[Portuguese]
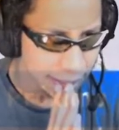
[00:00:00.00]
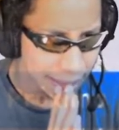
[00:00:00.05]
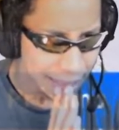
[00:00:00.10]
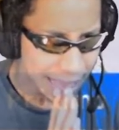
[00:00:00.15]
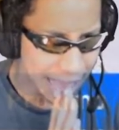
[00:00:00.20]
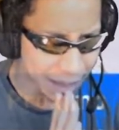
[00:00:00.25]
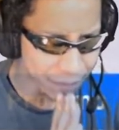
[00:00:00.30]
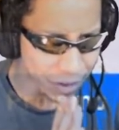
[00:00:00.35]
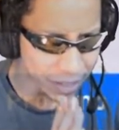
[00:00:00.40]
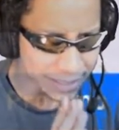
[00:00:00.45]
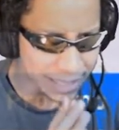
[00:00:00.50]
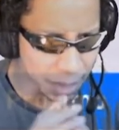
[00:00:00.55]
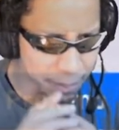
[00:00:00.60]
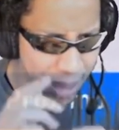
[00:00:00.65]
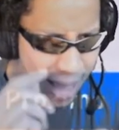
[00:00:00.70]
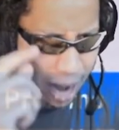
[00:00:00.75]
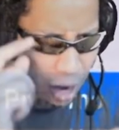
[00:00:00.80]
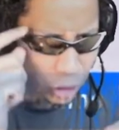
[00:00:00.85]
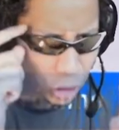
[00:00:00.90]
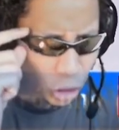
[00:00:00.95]
É você
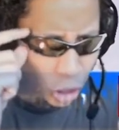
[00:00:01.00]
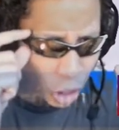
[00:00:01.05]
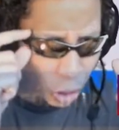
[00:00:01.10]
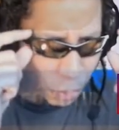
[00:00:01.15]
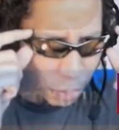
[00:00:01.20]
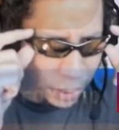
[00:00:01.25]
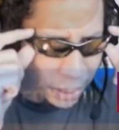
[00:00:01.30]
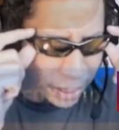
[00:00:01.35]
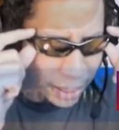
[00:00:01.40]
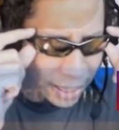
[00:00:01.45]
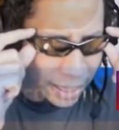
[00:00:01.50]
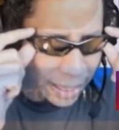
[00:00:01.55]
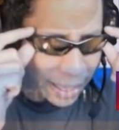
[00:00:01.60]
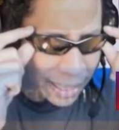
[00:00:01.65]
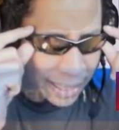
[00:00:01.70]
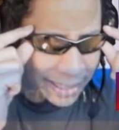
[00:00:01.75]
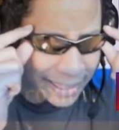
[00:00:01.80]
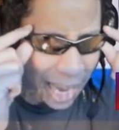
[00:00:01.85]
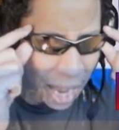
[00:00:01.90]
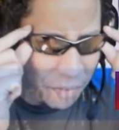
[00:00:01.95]
mesmo, noob?
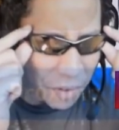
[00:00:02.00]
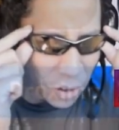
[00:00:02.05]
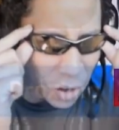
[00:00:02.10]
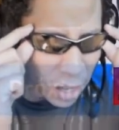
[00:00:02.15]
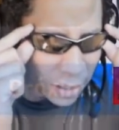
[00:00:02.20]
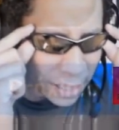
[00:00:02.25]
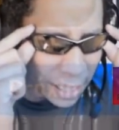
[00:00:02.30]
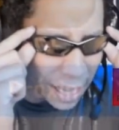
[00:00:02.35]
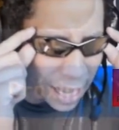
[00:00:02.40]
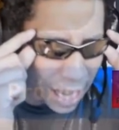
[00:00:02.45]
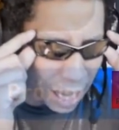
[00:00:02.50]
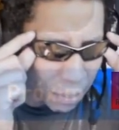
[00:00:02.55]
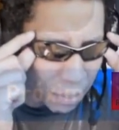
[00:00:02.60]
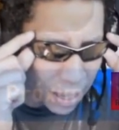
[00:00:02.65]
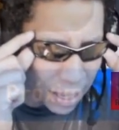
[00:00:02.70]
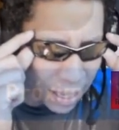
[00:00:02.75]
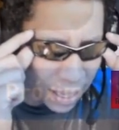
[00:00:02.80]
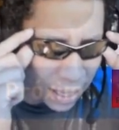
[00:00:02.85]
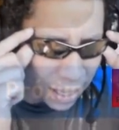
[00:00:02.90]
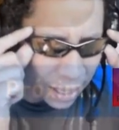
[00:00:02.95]
Salve,
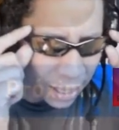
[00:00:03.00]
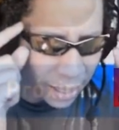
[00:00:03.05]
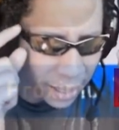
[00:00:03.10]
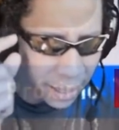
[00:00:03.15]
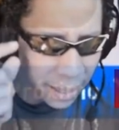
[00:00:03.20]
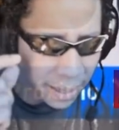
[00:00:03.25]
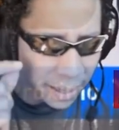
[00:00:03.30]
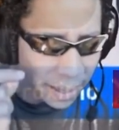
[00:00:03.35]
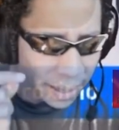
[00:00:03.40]
Konami!